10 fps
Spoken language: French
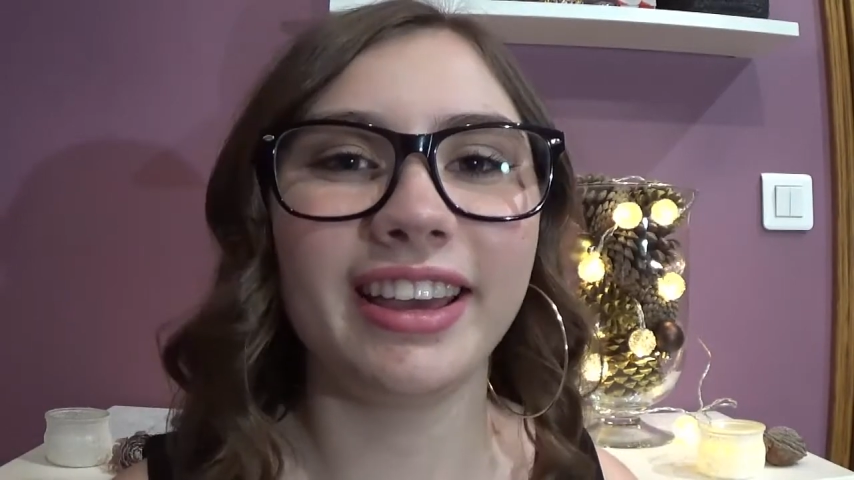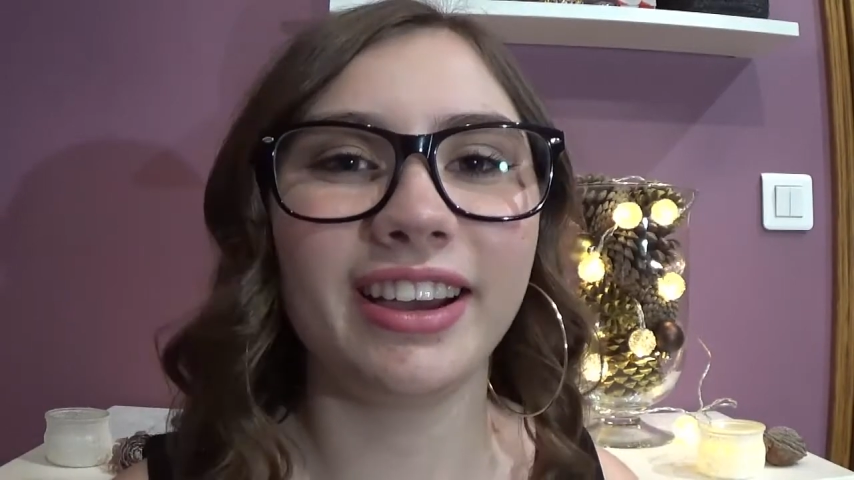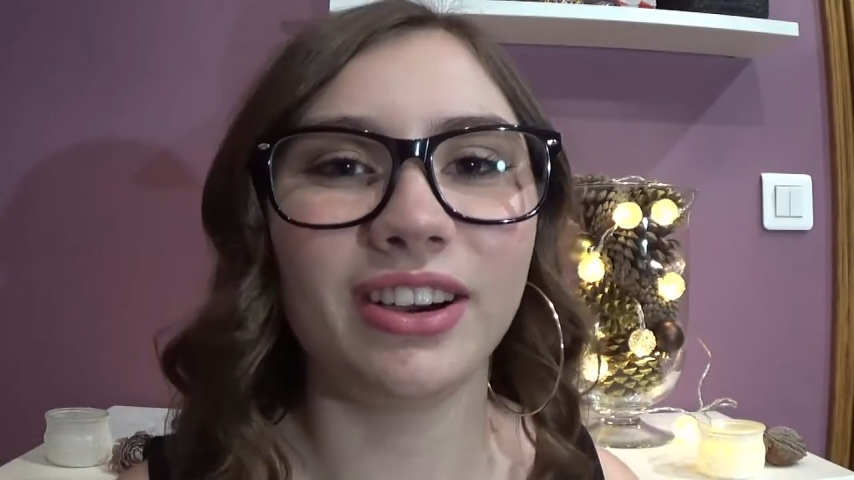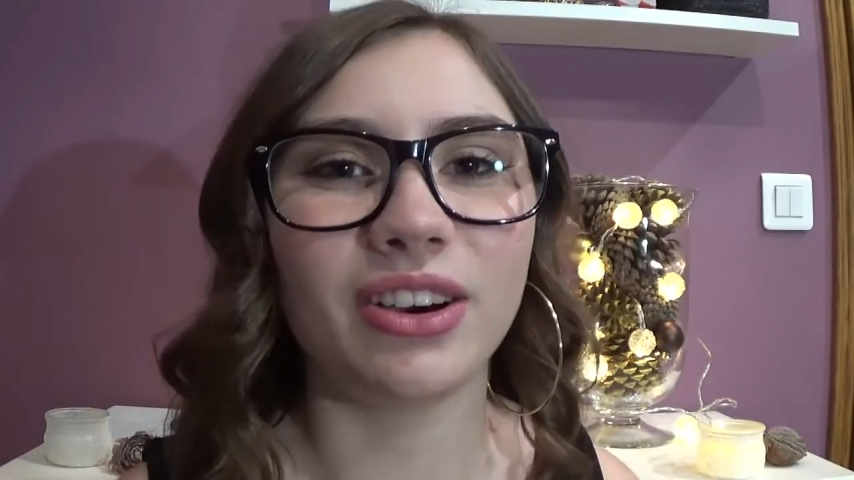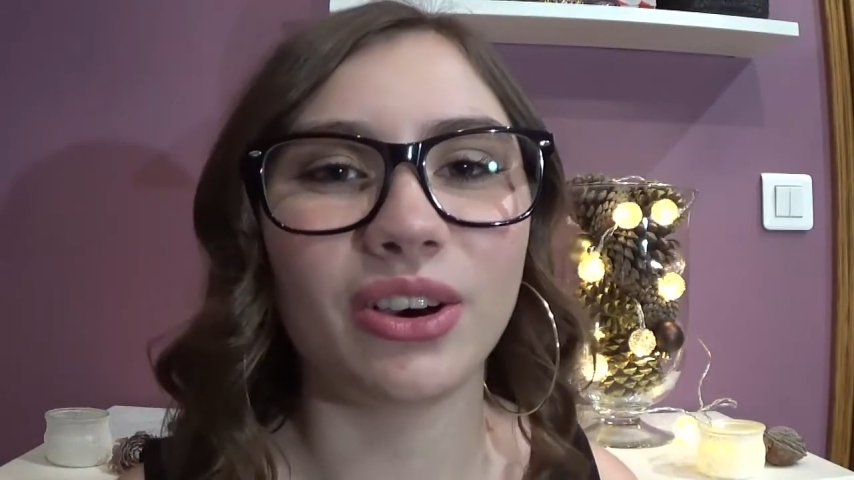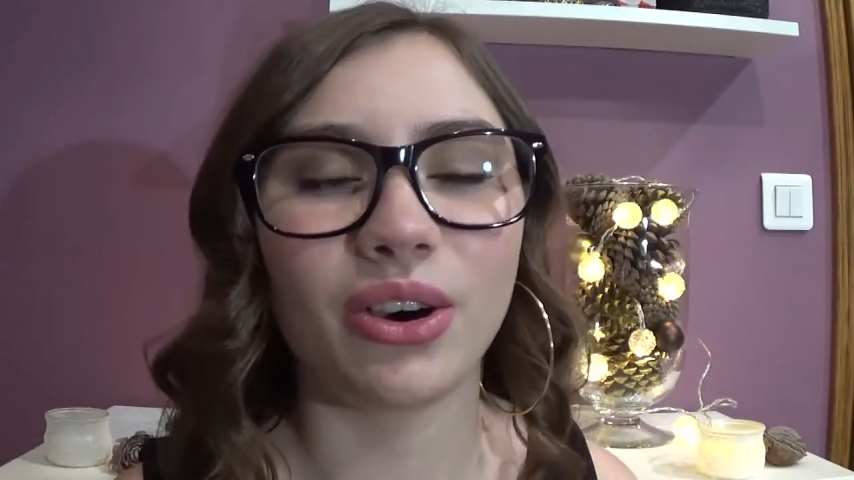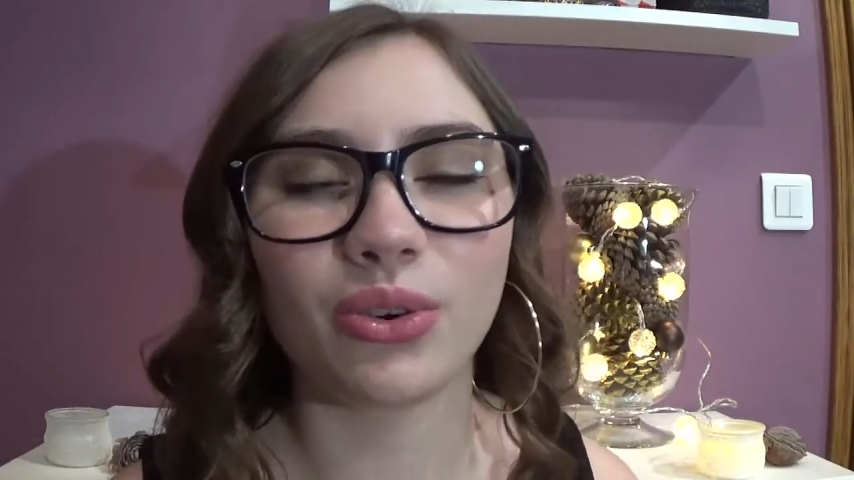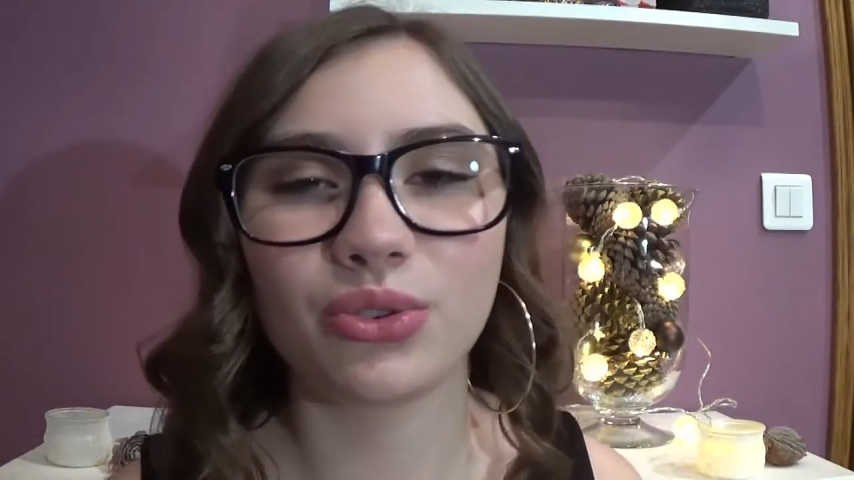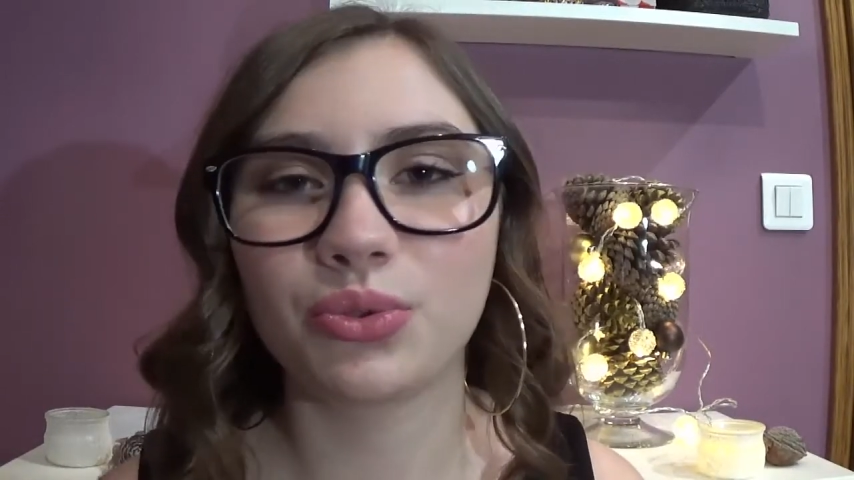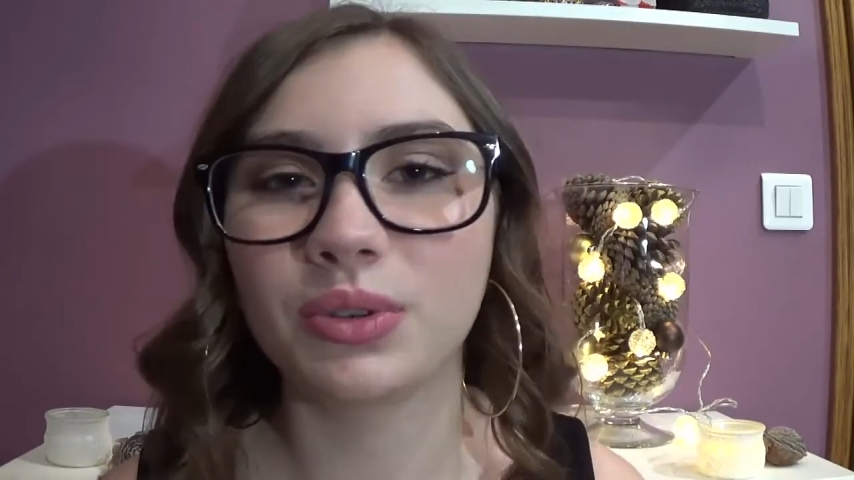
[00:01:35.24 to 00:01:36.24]
euh,
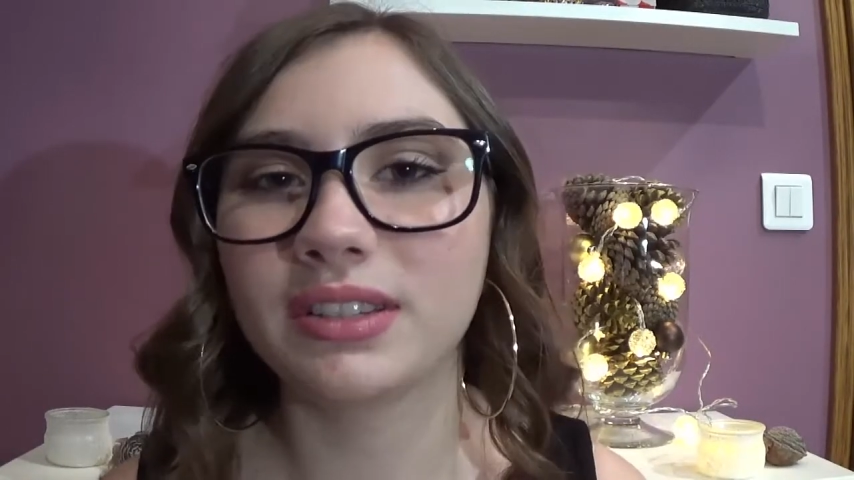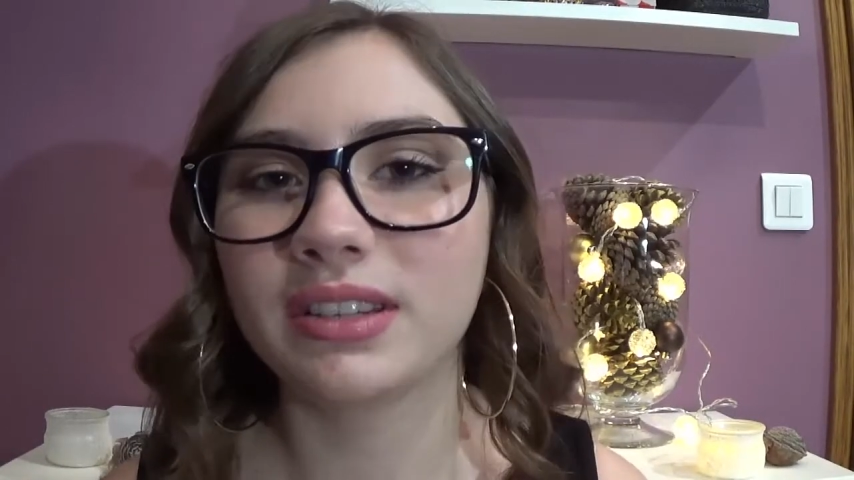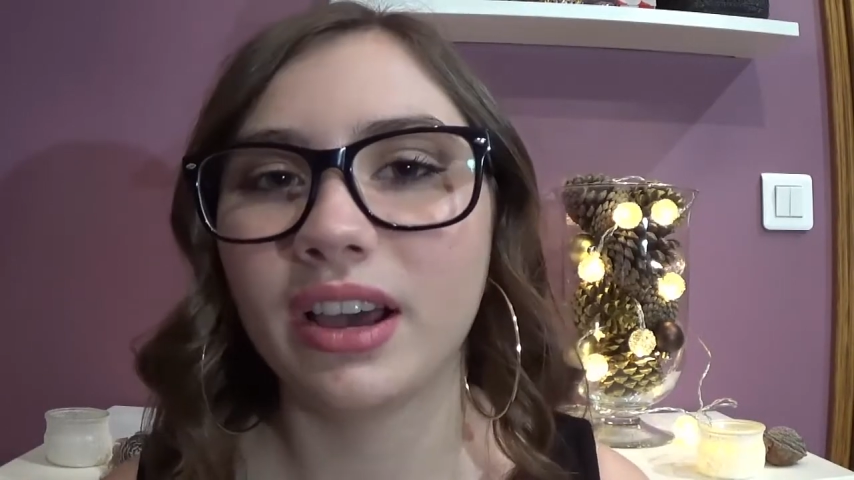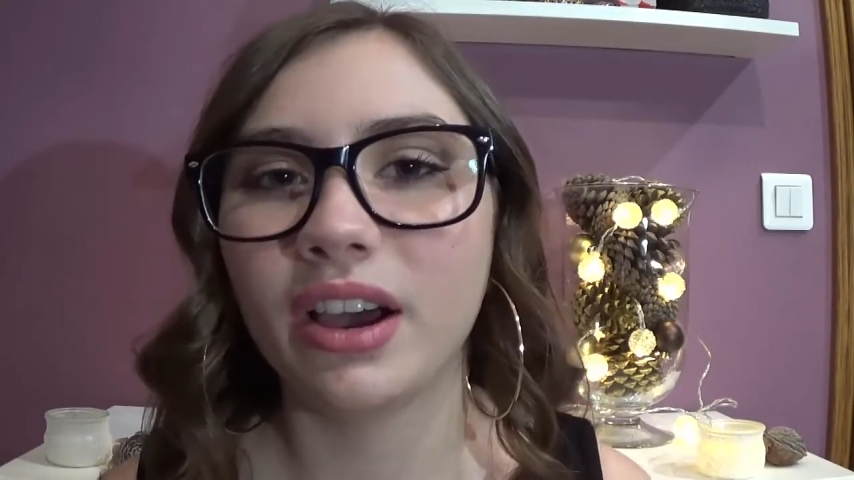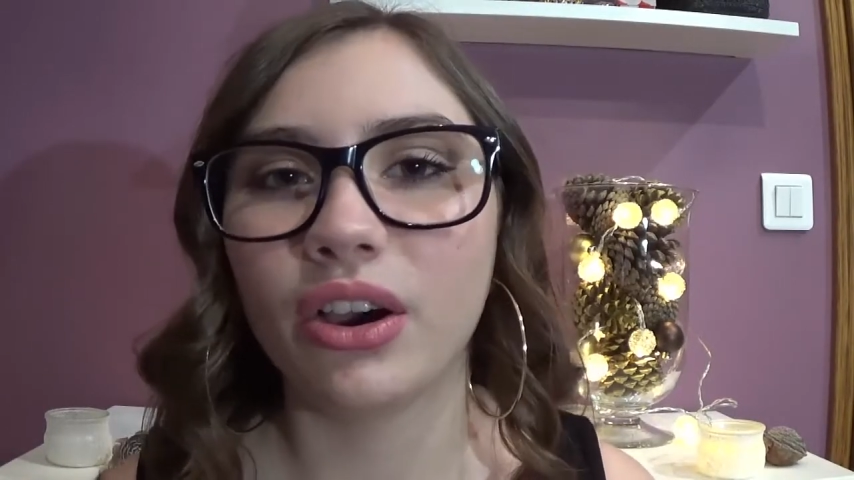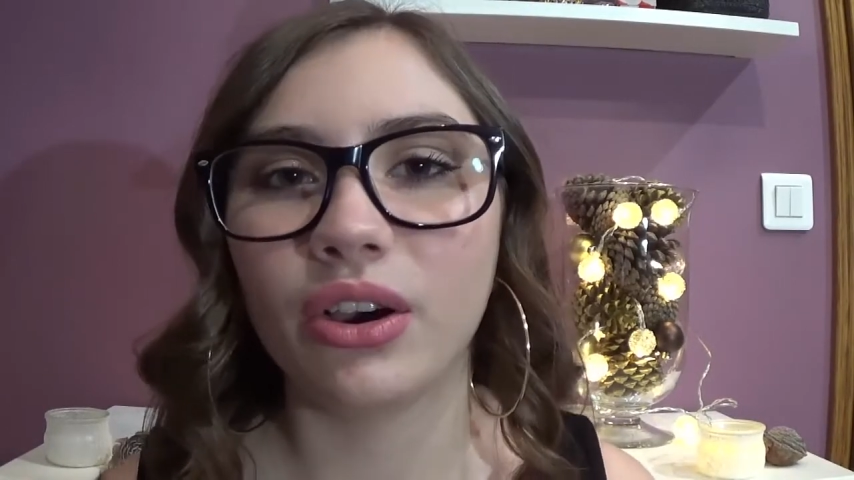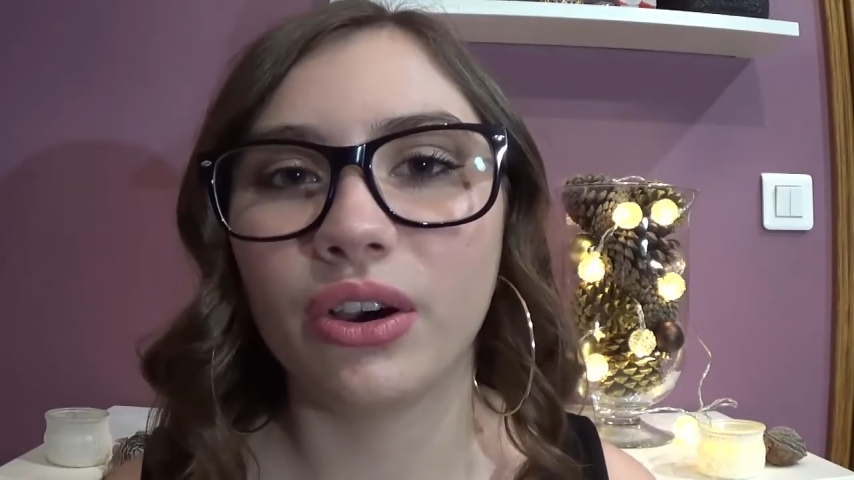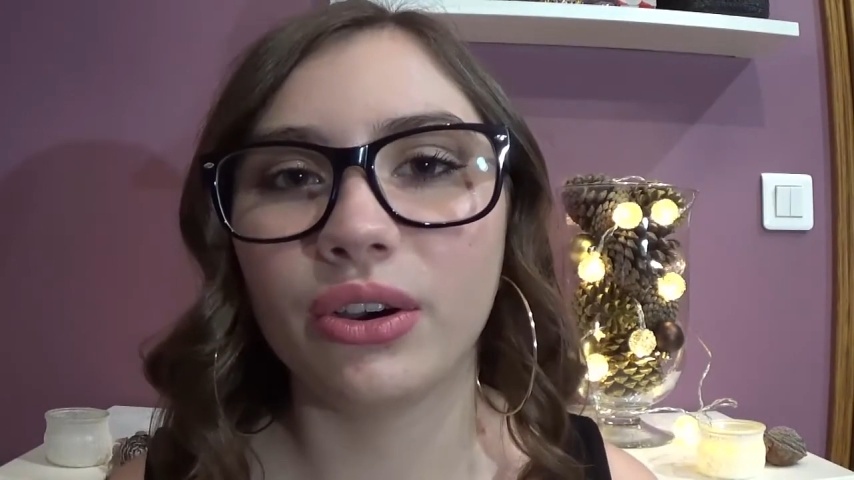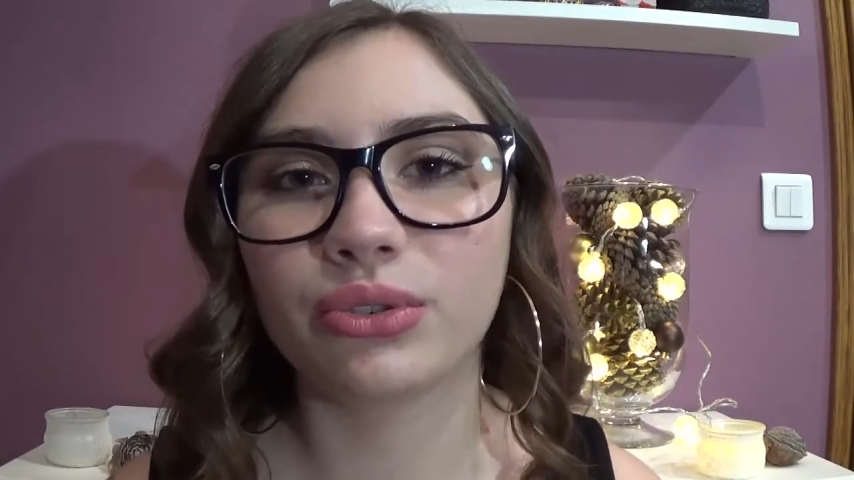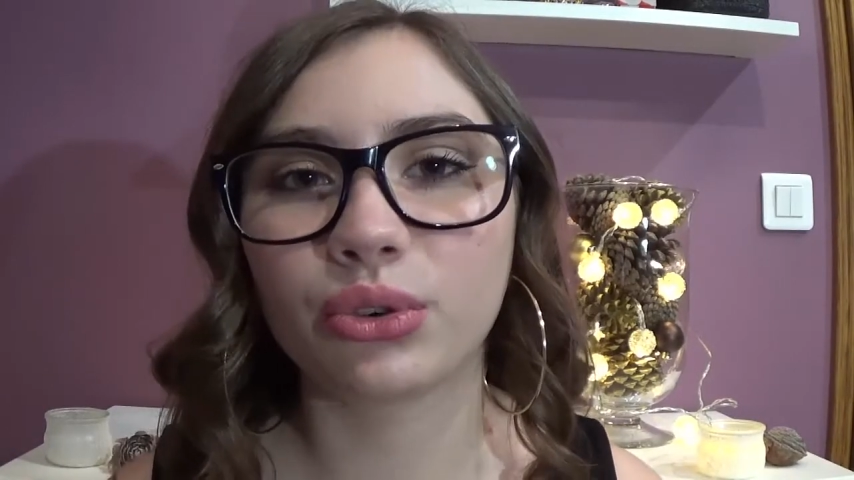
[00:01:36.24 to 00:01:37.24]
ensuite,
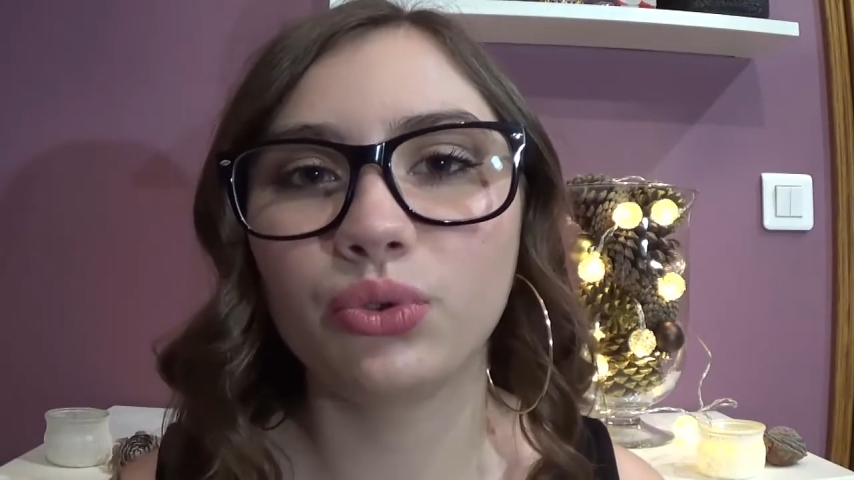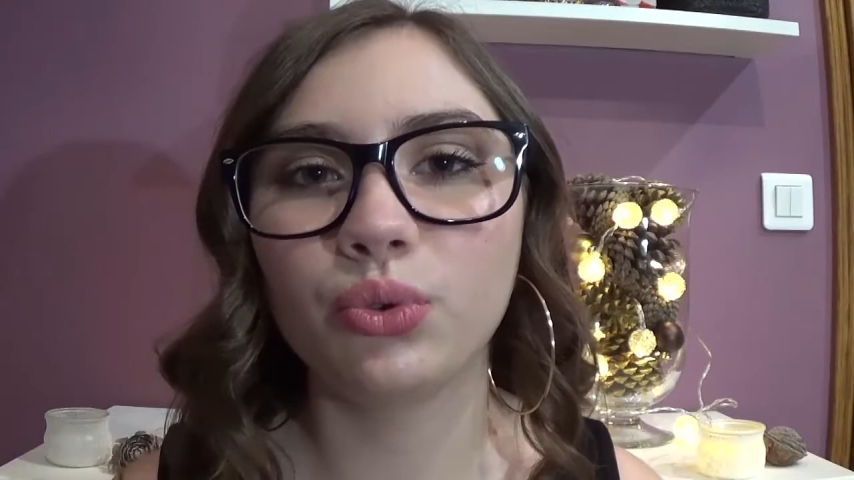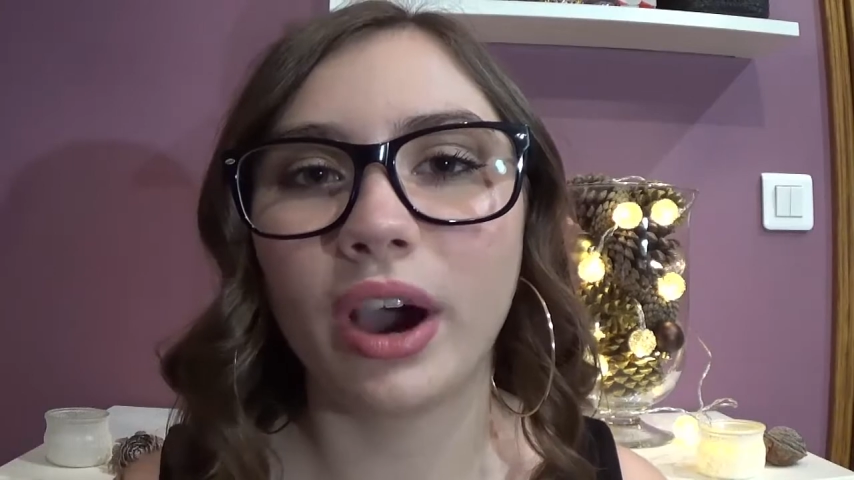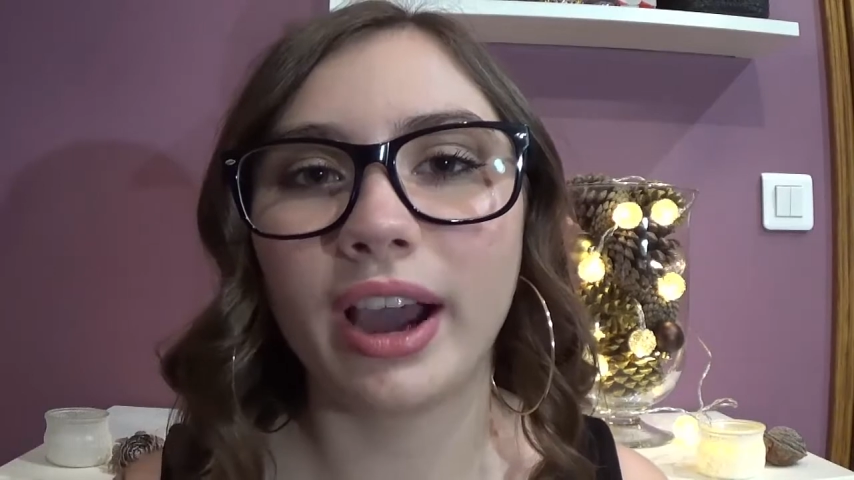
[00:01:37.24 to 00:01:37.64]
surtout,